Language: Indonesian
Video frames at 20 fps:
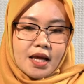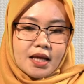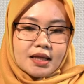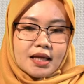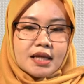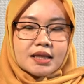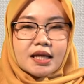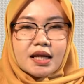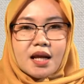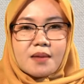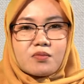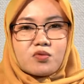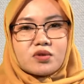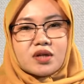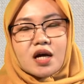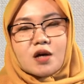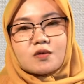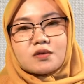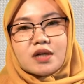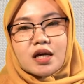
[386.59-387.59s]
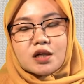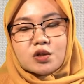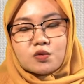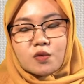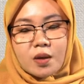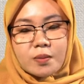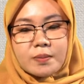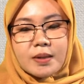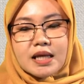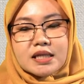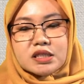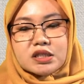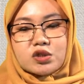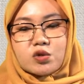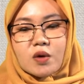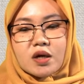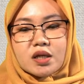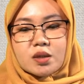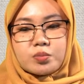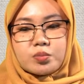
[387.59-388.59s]
Nah, dalam Undang-Undang 12
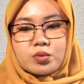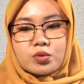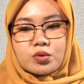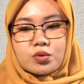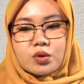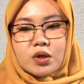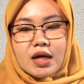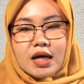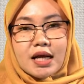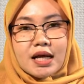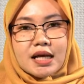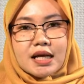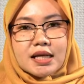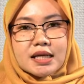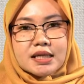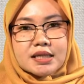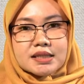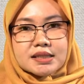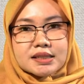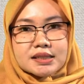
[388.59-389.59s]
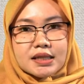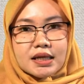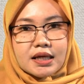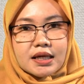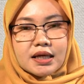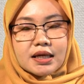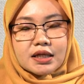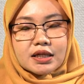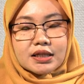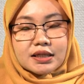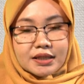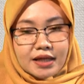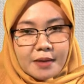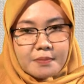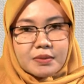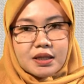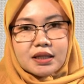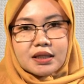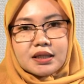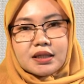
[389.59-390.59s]
2006
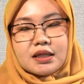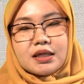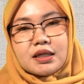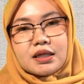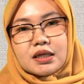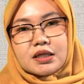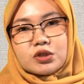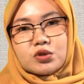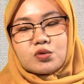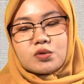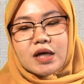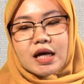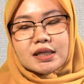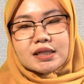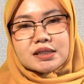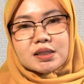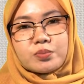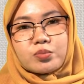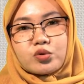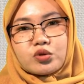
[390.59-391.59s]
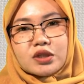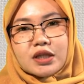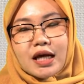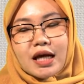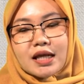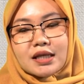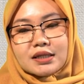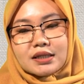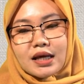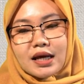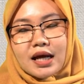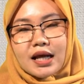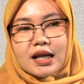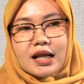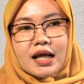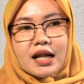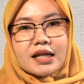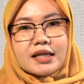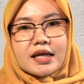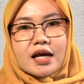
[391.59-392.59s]
eh, ini juga disebutkan
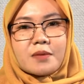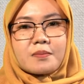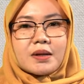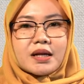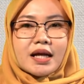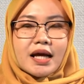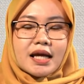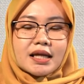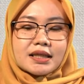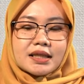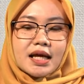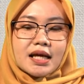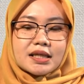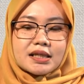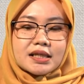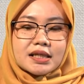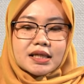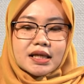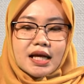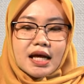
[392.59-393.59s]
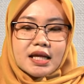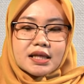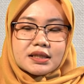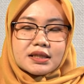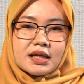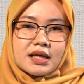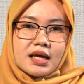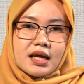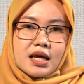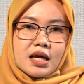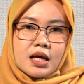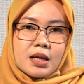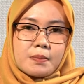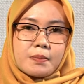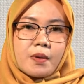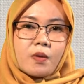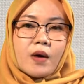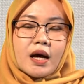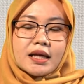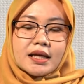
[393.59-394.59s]
hal-hal yang berkaitan dengan
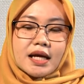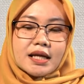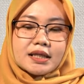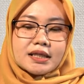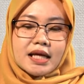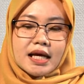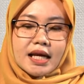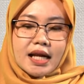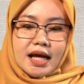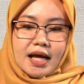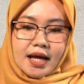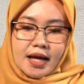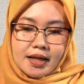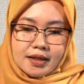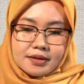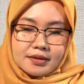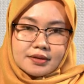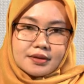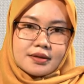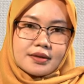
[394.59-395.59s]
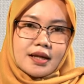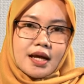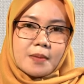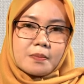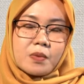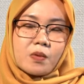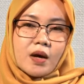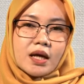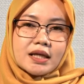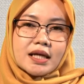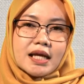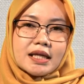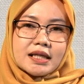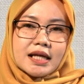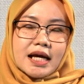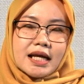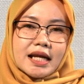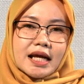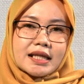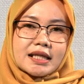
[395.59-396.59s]
pewarga negaraan. Nah, pewarga
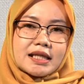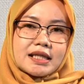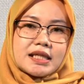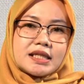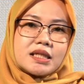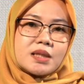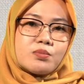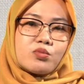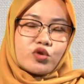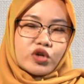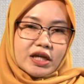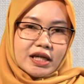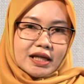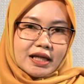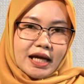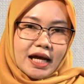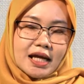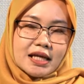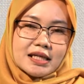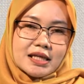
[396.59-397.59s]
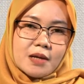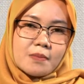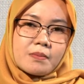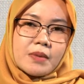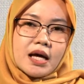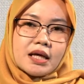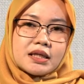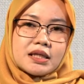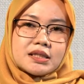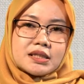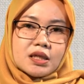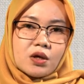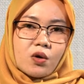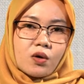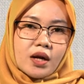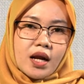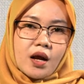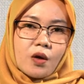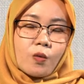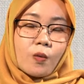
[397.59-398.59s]
negaraan ini dimungkinkan bagi
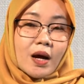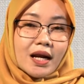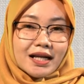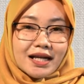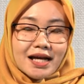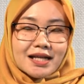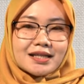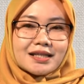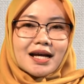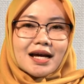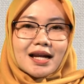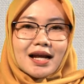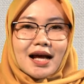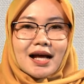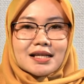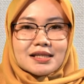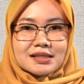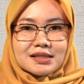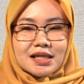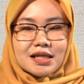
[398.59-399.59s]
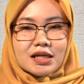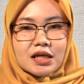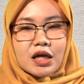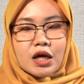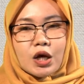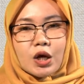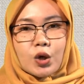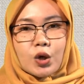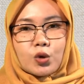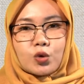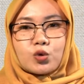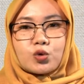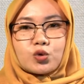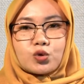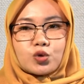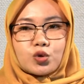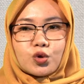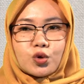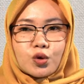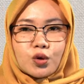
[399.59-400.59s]
seorang warga negara asing
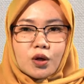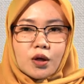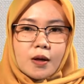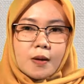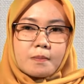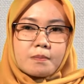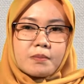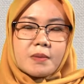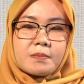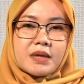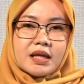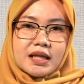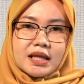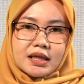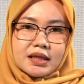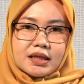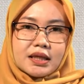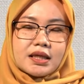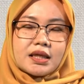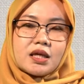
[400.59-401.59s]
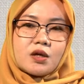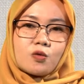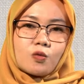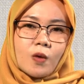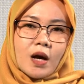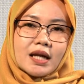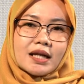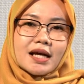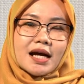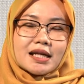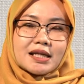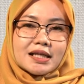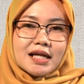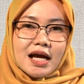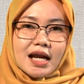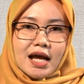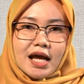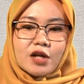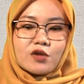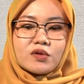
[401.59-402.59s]
untuk memiliki warga
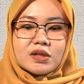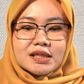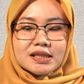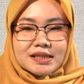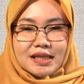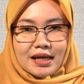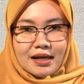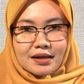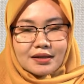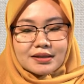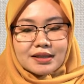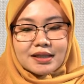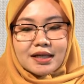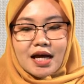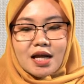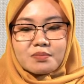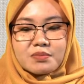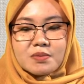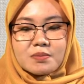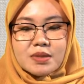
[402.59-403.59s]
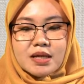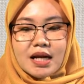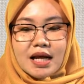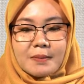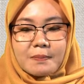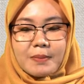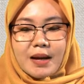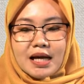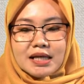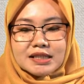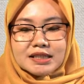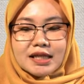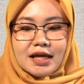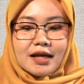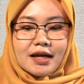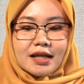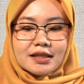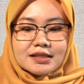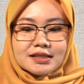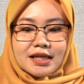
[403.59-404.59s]
negara Indonesia dengan beberapa
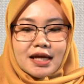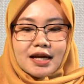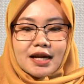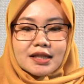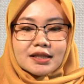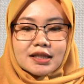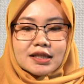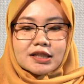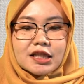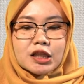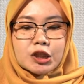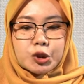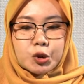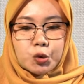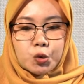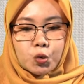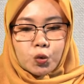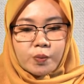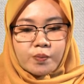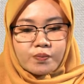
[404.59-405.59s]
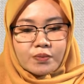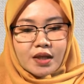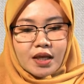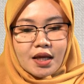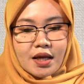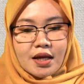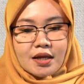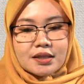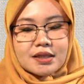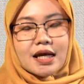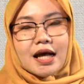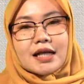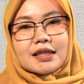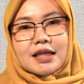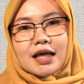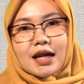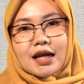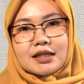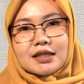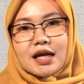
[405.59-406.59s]
syarat-syarat tertentu. Di
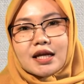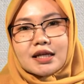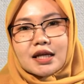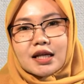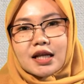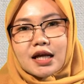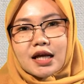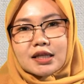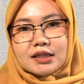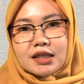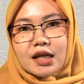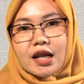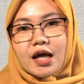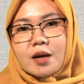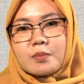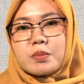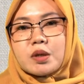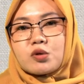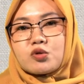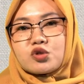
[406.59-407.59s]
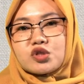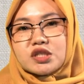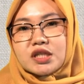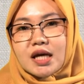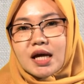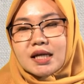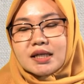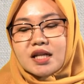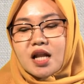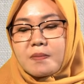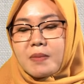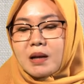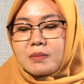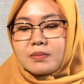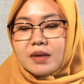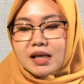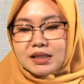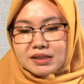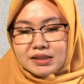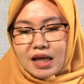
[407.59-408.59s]
antaranya adalah telah berusia 18
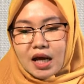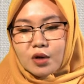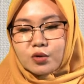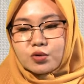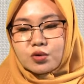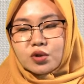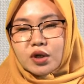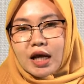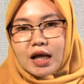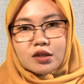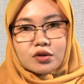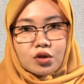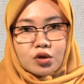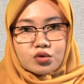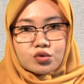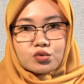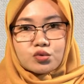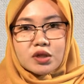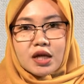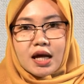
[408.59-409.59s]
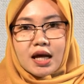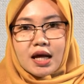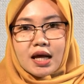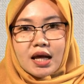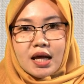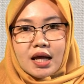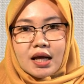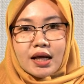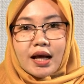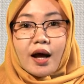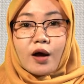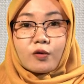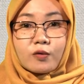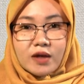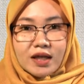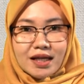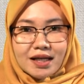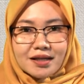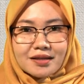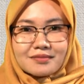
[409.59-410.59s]
tahun atau sudah
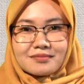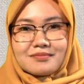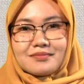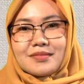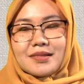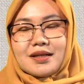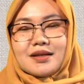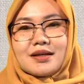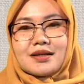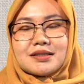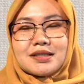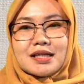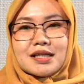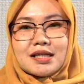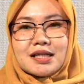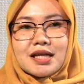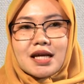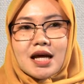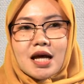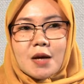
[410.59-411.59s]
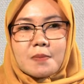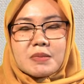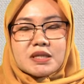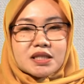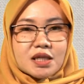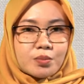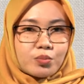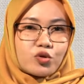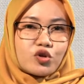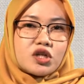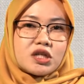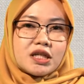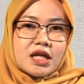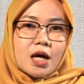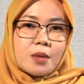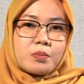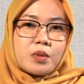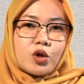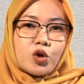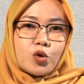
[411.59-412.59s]
kawin. Nah, jadi, meskipun
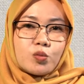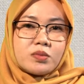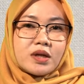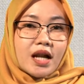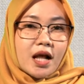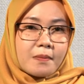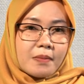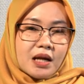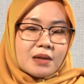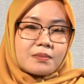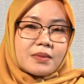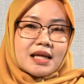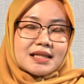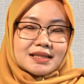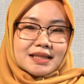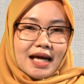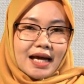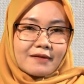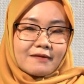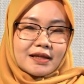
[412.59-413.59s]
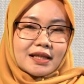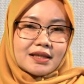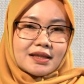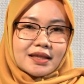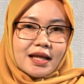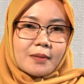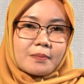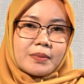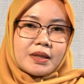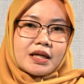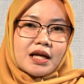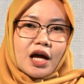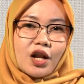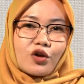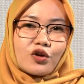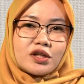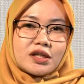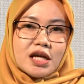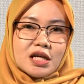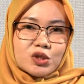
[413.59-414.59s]
dia belum 18 kawin, tapi
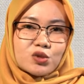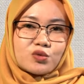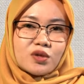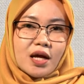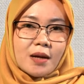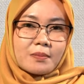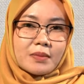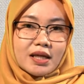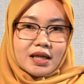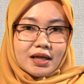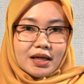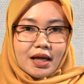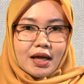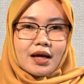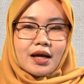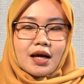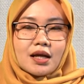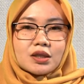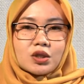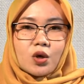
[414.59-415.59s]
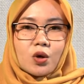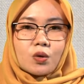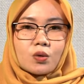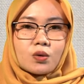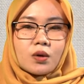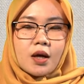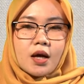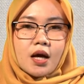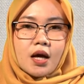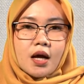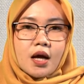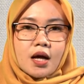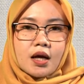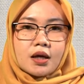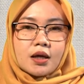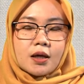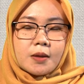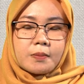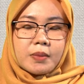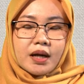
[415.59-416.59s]
kalau dia sudah menikah atau
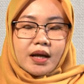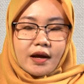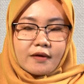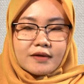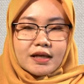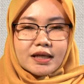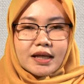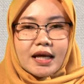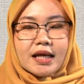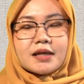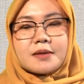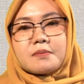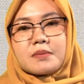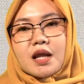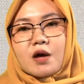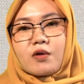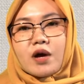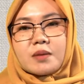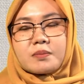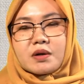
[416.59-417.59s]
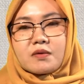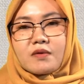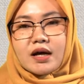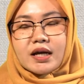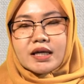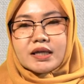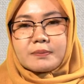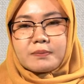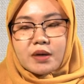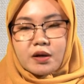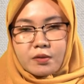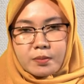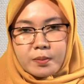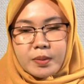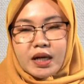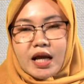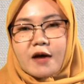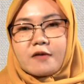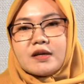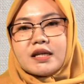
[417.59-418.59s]
eh, perkawinan, melakukan per,
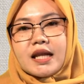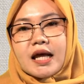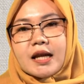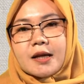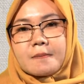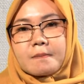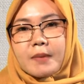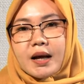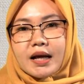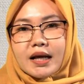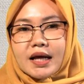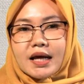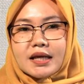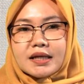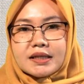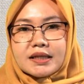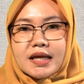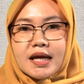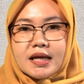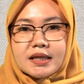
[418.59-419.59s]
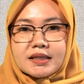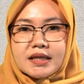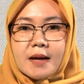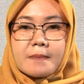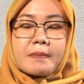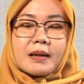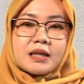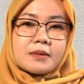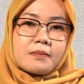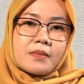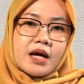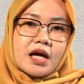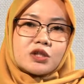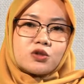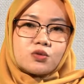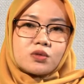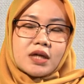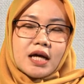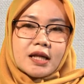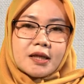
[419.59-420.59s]
perkawinan, maka dia dapat
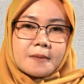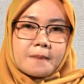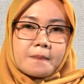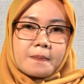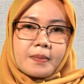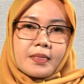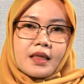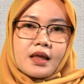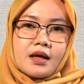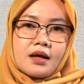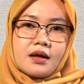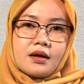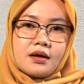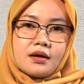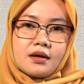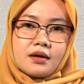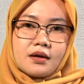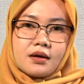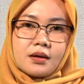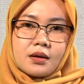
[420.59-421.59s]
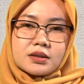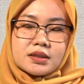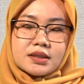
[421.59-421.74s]
mengajukan uh,